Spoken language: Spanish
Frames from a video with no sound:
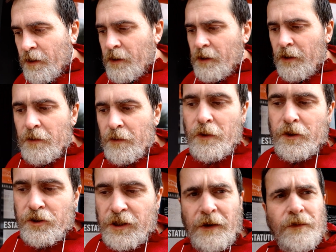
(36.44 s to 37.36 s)
y
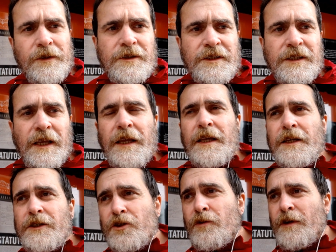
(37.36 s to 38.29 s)
unos sándwiches
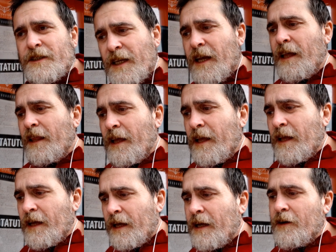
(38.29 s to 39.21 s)
de
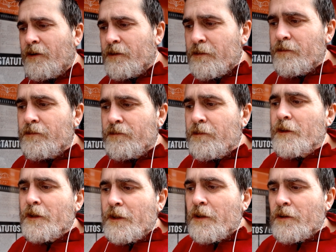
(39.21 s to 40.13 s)
sobrasada con,
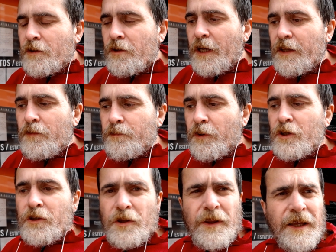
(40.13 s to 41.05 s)
ahí un
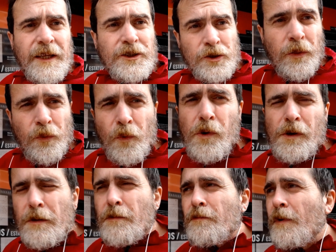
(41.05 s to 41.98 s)
poquito de queso
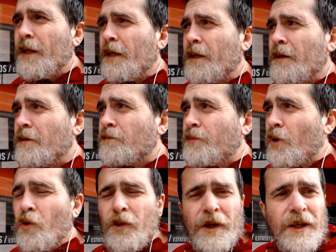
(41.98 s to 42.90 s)
azul, ¿vale? Un
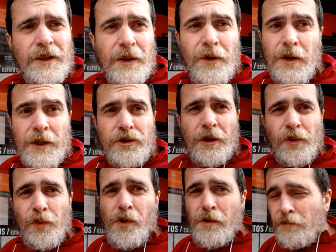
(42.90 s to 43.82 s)
poco derretido el queso
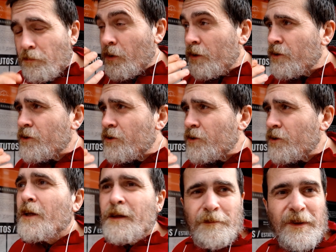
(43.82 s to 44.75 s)
azul, buenísimo,
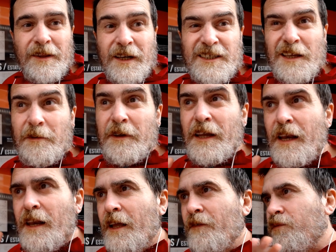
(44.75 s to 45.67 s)
mientras que veía
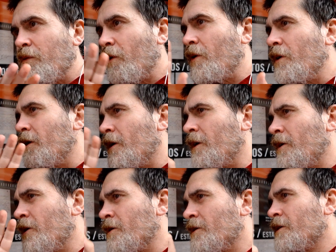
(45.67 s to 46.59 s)
el live. ¡Oh!
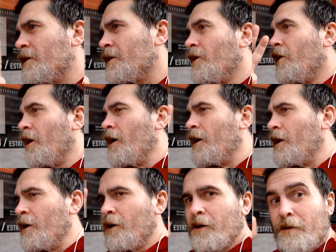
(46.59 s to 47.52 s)

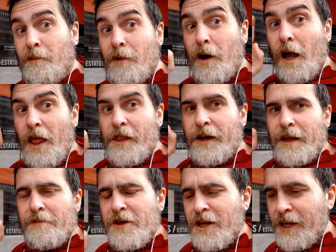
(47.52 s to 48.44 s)
¡Oh!
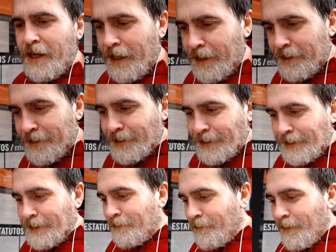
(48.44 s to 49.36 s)
¡Madre mía!
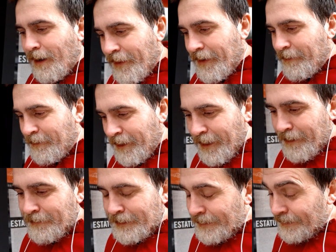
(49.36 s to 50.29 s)
¡Madre mía!
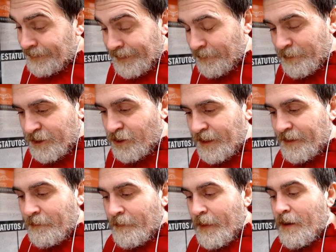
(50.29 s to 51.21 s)

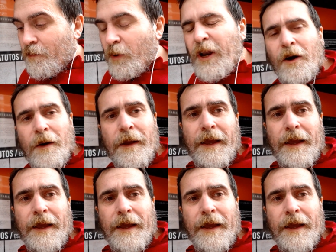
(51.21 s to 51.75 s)
Impresionante. Bueno,